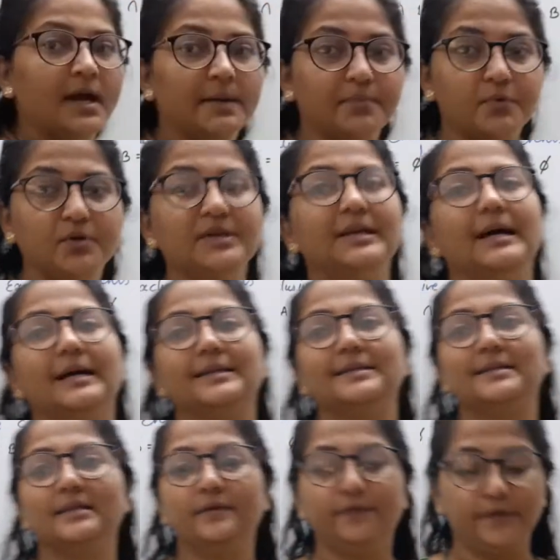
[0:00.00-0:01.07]
आपको याद
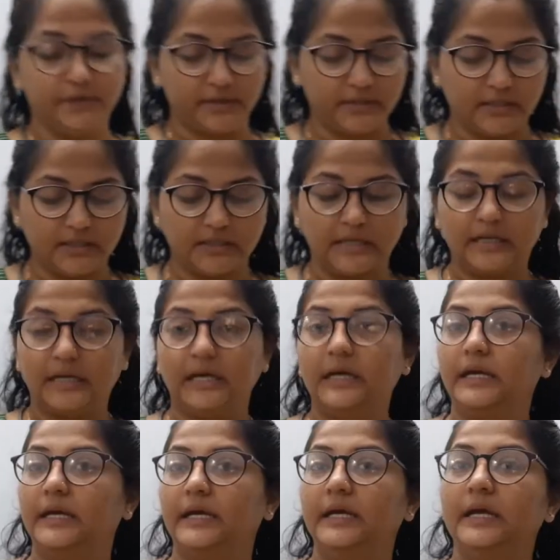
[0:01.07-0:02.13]
सिर्फ इतना रखना
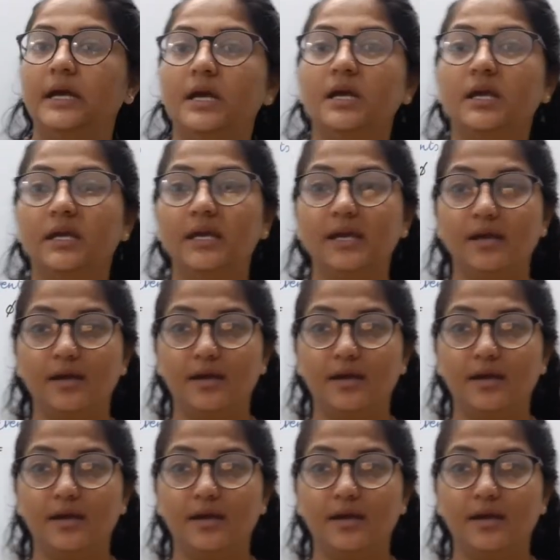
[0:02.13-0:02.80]
है कि